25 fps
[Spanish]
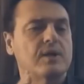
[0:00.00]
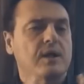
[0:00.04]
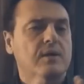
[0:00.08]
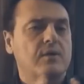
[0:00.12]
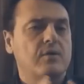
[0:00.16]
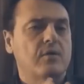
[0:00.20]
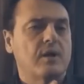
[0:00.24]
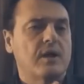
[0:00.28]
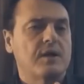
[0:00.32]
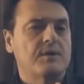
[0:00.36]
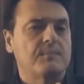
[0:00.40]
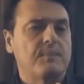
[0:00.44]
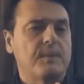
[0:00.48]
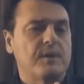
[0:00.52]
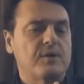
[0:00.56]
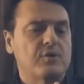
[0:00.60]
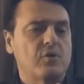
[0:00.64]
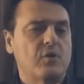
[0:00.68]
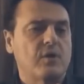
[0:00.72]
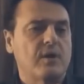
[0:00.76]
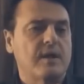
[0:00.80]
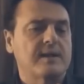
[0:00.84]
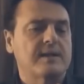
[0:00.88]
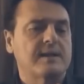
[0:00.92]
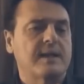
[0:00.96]
gustando las
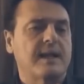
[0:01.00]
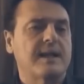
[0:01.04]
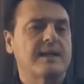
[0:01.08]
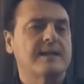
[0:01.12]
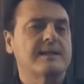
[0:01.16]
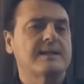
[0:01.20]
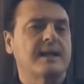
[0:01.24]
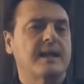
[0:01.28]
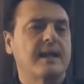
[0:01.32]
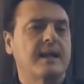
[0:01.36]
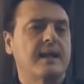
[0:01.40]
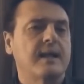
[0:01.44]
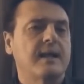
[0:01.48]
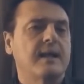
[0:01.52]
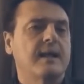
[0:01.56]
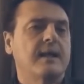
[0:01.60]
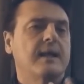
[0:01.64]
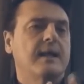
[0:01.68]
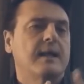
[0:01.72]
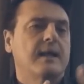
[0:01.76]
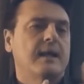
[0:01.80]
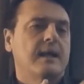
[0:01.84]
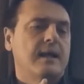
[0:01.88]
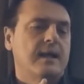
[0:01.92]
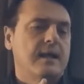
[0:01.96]
personas a las que
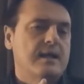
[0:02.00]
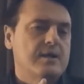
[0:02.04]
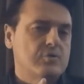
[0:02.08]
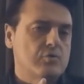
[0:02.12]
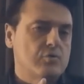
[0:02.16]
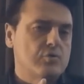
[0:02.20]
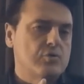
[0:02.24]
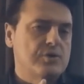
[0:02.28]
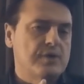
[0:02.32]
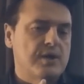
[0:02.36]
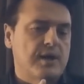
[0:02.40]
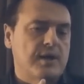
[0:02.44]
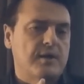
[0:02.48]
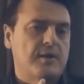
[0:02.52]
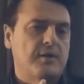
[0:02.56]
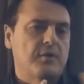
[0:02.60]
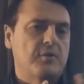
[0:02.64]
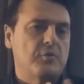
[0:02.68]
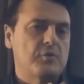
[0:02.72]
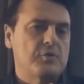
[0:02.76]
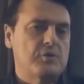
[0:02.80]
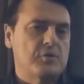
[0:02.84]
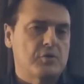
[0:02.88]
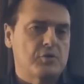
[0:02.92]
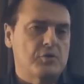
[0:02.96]
les gustan
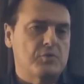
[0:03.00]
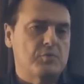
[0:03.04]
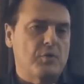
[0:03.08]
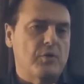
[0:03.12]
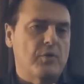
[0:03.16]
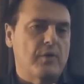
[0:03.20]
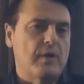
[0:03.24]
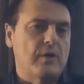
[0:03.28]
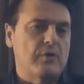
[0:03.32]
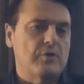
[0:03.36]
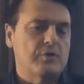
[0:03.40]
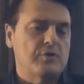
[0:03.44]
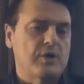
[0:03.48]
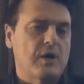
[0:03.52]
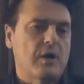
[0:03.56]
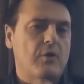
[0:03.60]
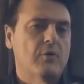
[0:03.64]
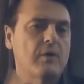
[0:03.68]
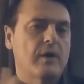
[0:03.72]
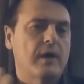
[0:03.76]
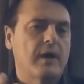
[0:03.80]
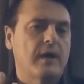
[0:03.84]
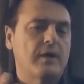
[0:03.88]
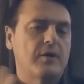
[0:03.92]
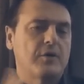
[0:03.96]
nuestros modelos,
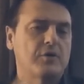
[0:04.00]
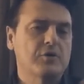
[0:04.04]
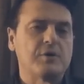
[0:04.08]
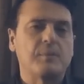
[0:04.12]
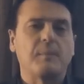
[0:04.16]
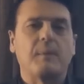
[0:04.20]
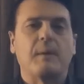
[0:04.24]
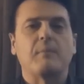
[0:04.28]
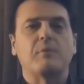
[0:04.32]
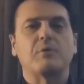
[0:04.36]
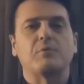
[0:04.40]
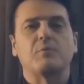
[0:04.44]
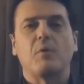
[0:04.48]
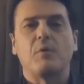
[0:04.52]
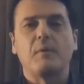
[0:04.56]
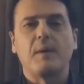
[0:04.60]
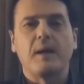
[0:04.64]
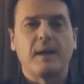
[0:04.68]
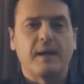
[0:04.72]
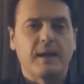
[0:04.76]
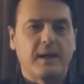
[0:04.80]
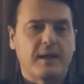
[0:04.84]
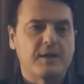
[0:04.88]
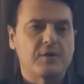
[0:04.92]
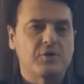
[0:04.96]
aunque no sepamos muy bien
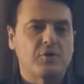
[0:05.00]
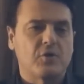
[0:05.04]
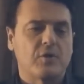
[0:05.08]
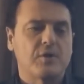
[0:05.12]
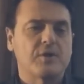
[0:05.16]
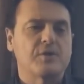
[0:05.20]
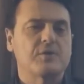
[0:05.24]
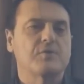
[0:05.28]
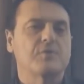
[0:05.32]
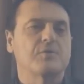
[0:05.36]
quiénes son